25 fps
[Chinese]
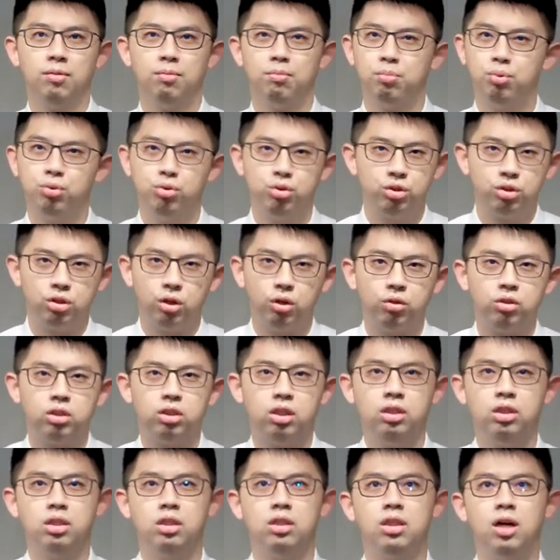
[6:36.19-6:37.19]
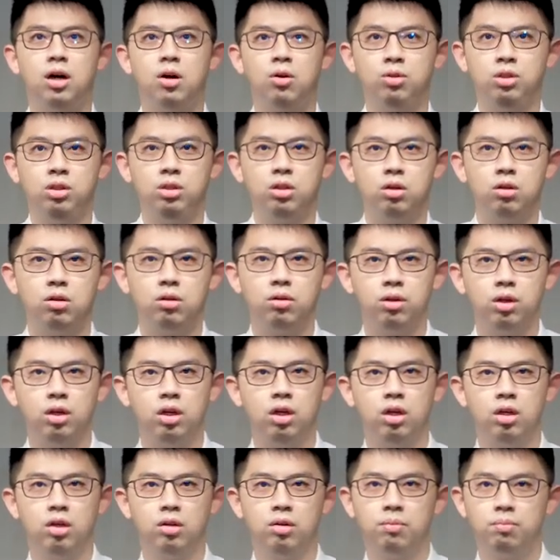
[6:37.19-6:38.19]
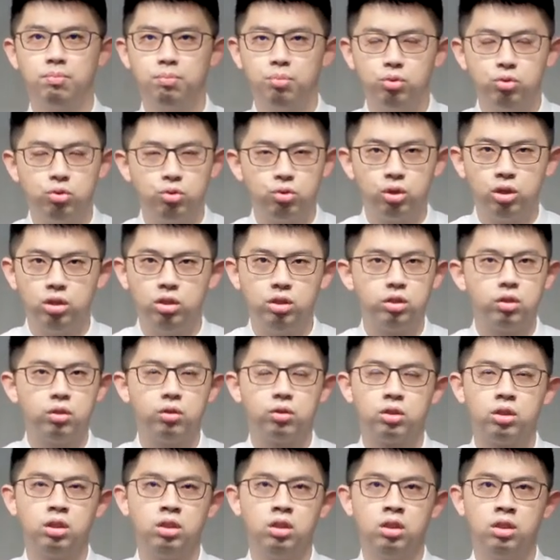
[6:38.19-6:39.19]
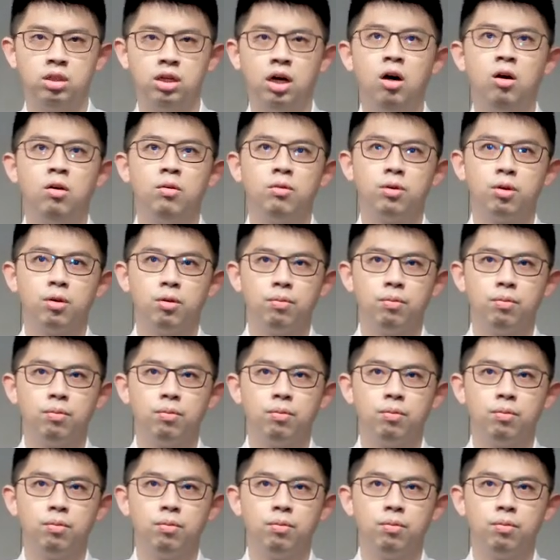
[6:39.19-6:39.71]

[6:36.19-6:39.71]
不守神的道理哈，不遵守神的道。